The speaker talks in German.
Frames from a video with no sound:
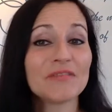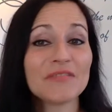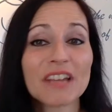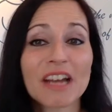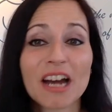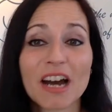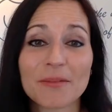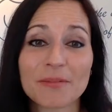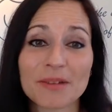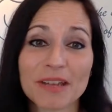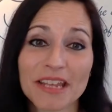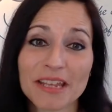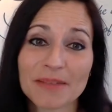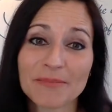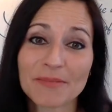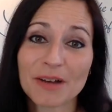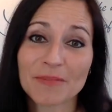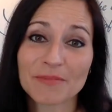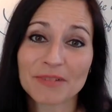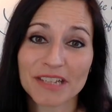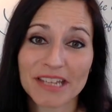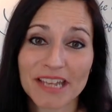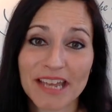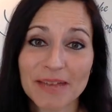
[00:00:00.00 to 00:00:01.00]
wir aber immer
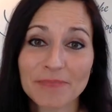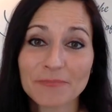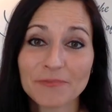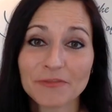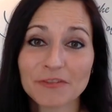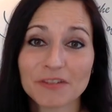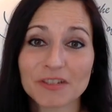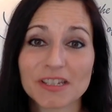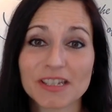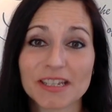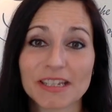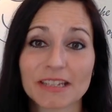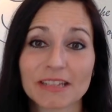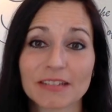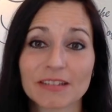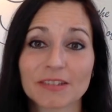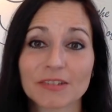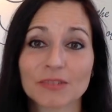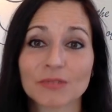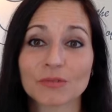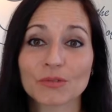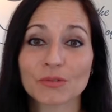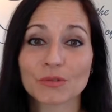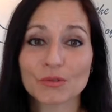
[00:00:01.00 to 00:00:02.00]
am Kämpfen sind
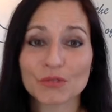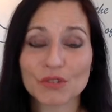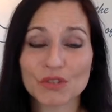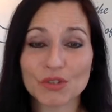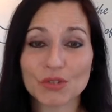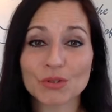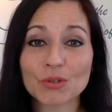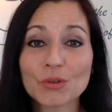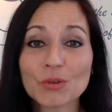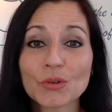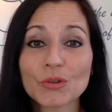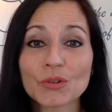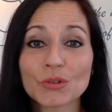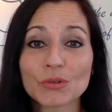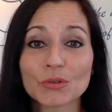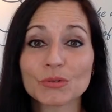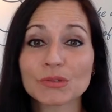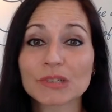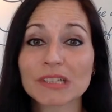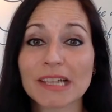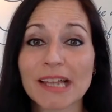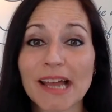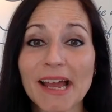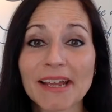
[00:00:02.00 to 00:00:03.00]
und uns Druck
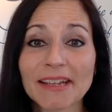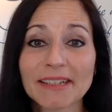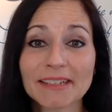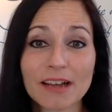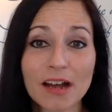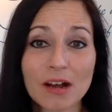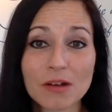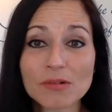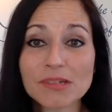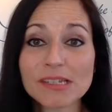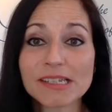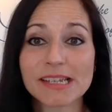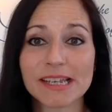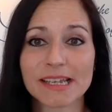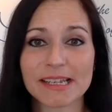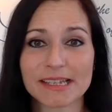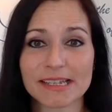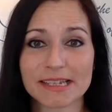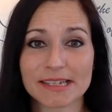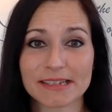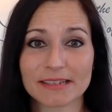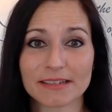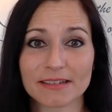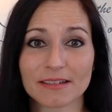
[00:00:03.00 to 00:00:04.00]
und Leid
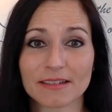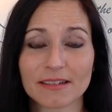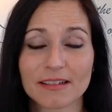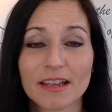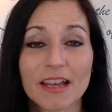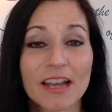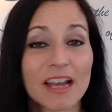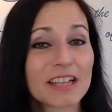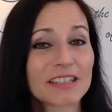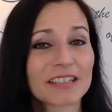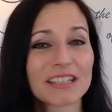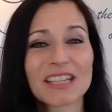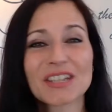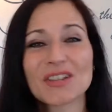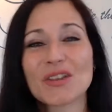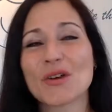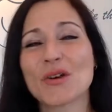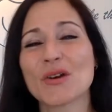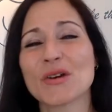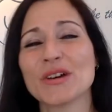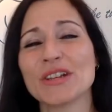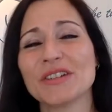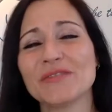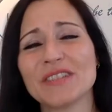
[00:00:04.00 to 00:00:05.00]
aussetzen, dann
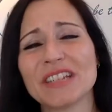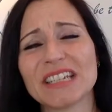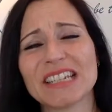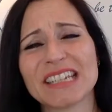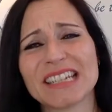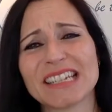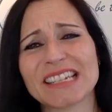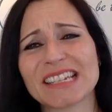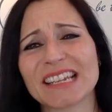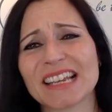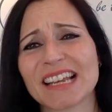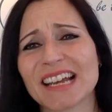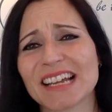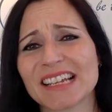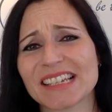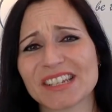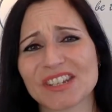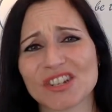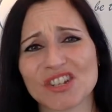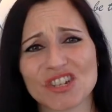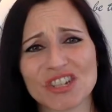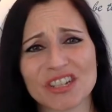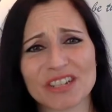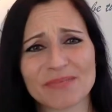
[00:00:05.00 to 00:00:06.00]
hören wir diese
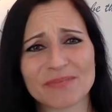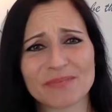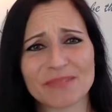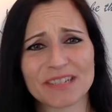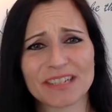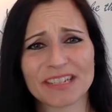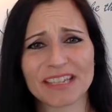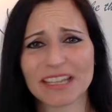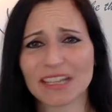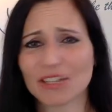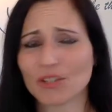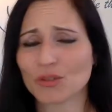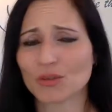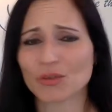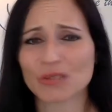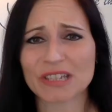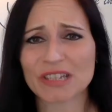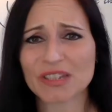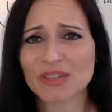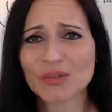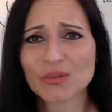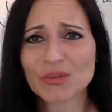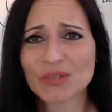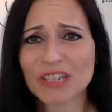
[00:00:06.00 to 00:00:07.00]
leise Stimme der
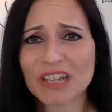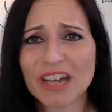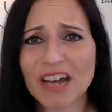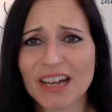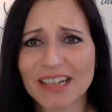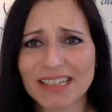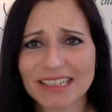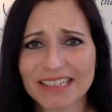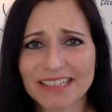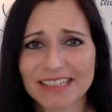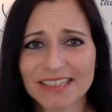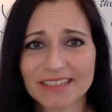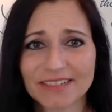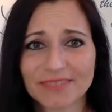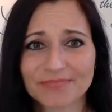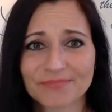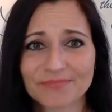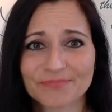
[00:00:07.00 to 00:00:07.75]
Intuition gar nicht.